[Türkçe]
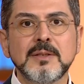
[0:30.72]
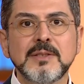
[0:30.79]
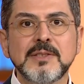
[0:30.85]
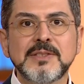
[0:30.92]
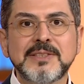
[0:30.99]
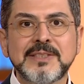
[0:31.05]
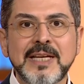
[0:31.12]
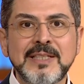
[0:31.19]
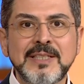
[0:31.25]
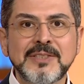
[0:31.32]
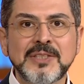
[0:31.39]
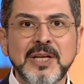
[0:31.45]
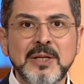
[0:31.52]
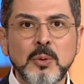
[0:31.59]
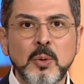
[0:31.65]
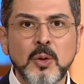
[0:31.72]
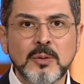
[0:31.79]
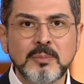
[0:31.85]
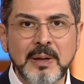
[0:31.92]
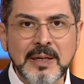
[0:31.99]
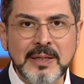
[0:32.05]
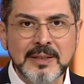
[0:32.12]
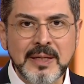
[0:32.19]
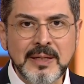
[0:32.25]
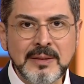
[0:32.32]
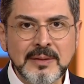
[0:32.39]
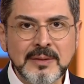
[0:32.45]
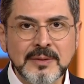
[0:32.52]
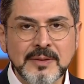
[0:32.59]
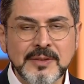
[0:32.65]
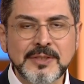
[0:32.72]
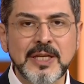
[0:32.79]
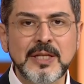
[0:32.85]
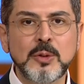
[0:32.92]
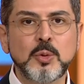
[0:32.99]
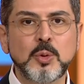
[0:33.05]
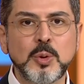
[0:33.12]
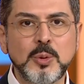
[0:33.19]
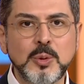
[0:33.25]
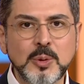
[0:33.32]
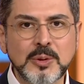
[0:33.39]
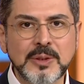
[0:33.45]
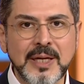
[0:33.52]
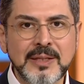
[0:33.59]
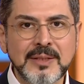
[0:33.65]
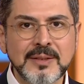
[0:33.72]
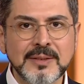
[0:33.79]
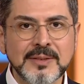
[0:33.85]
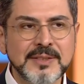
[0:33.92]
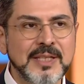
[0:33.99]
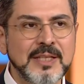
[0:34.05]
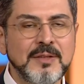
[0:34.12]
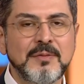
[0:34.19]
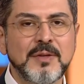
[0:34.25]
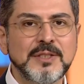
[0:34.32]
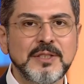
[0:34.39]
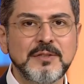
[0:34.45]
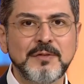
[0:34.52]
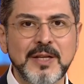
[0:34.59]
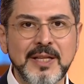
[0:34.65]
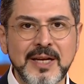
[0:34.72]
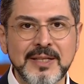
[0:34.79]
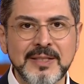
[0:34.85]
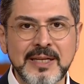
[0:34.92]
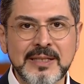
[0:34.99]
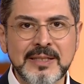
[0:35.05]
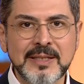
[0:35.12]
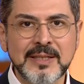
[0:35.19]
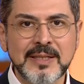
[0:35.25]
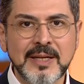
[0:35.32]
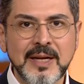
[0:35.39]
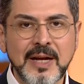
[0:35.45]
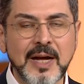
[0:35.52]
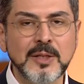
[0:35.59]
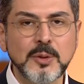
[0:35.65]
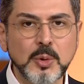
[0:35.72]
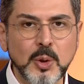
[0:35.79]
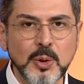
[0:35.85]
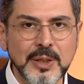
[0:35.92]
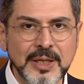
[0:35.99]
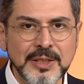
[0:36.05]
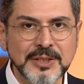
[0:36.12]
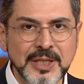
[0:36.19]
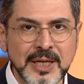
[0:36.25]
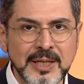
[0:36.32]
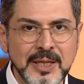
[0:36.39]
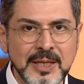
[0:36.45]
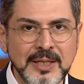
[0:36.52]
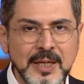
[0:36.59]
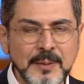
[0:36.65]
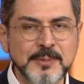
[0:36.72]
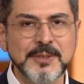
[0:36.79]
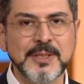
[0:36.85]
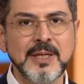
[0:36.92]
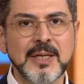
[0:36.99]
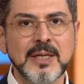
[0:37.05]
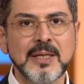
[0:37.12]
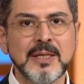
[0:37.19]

seni sen olmaktan, seni kulluktan, seni vazifelerden alıkoyan şeylerin hepsi